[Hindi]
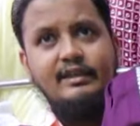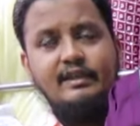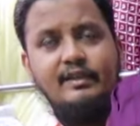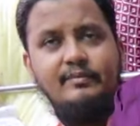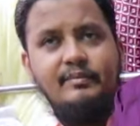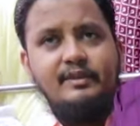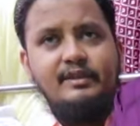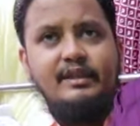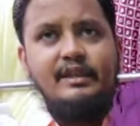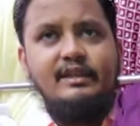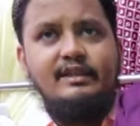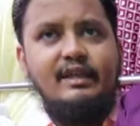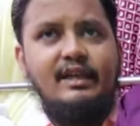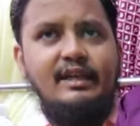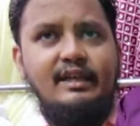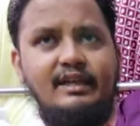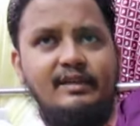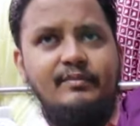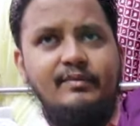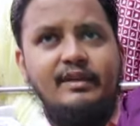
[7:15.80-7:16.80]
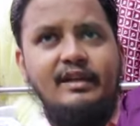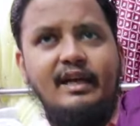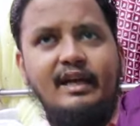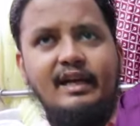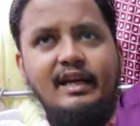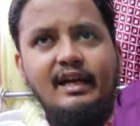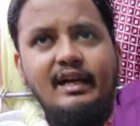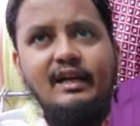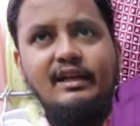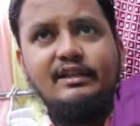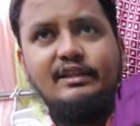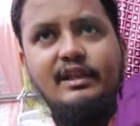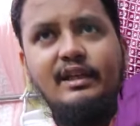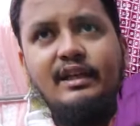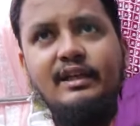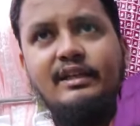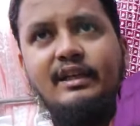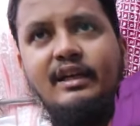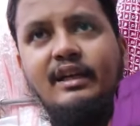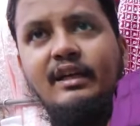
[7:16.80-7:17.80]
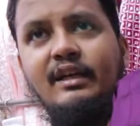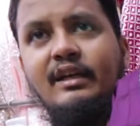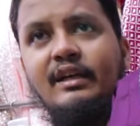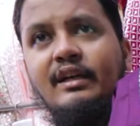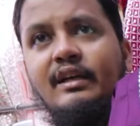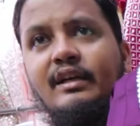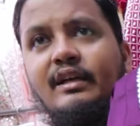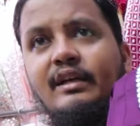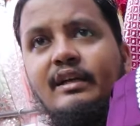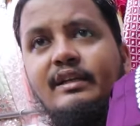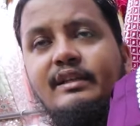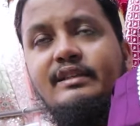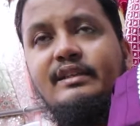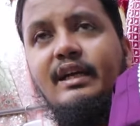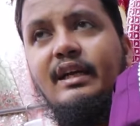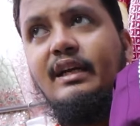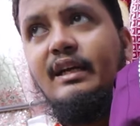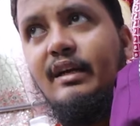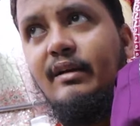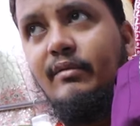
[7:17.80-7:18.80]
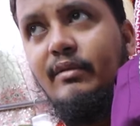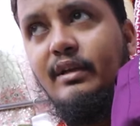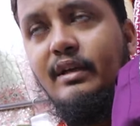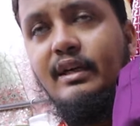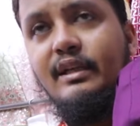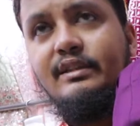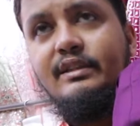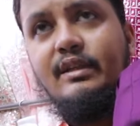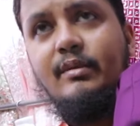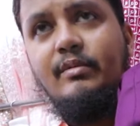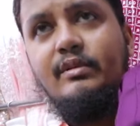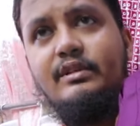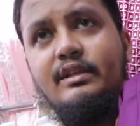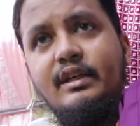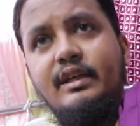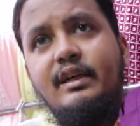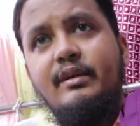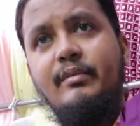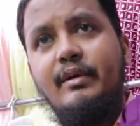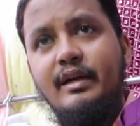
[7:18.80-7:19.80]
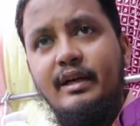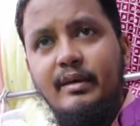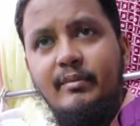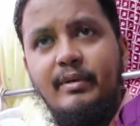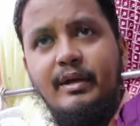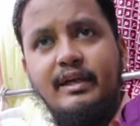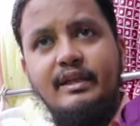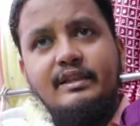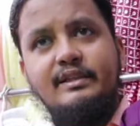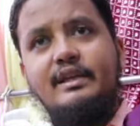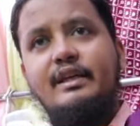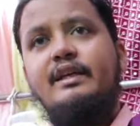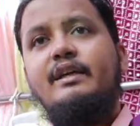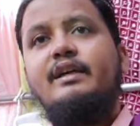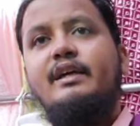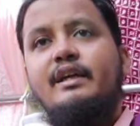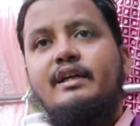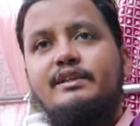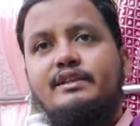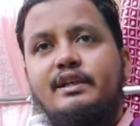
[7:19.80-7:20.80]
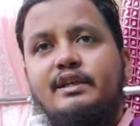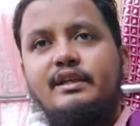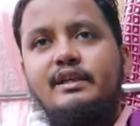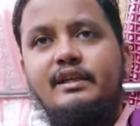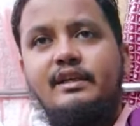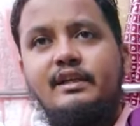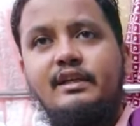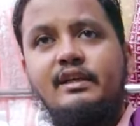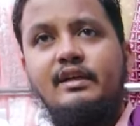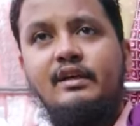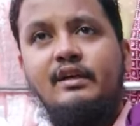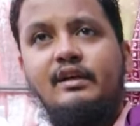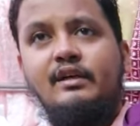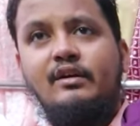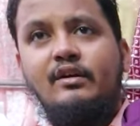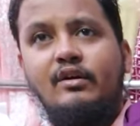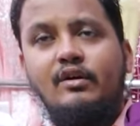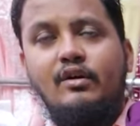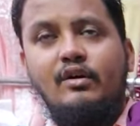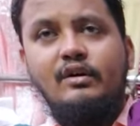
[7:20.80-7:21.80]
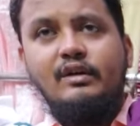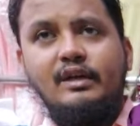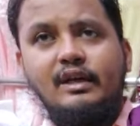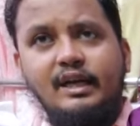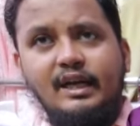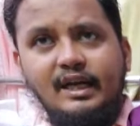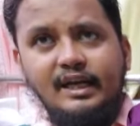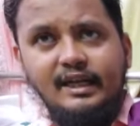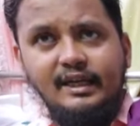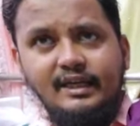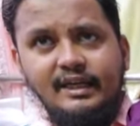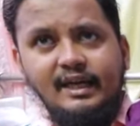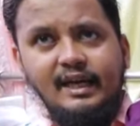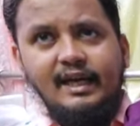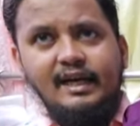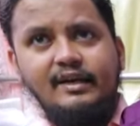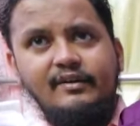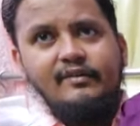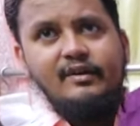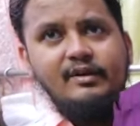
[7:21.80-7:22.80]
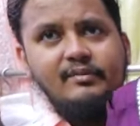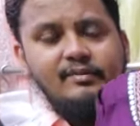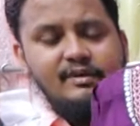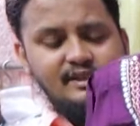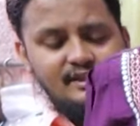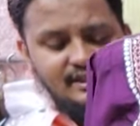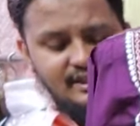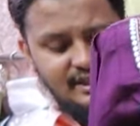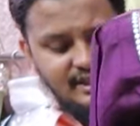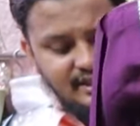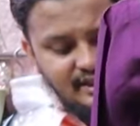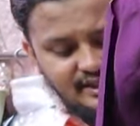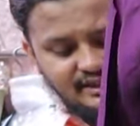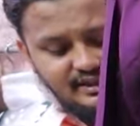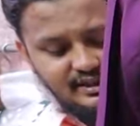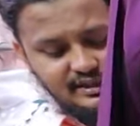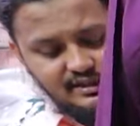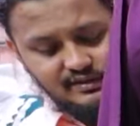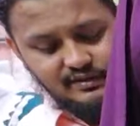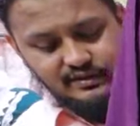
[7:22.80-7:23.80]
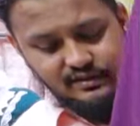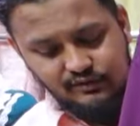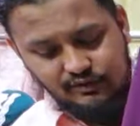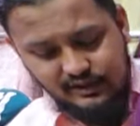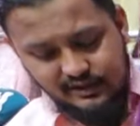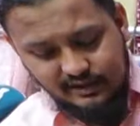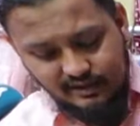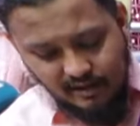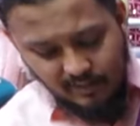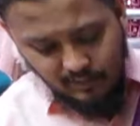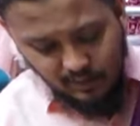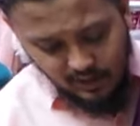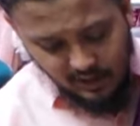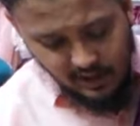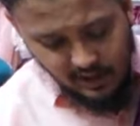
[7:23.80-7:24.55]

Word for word: जैसे पिछले साल ईद में नायरा कट चला था हाँ। इस साल क्या बोलते कस्टमर्स की डिमांड है पाकिस्तानी कलेक्शन की करेक्ट और गरारे की हैंडवर्क में इस तरीके से वही सब आपको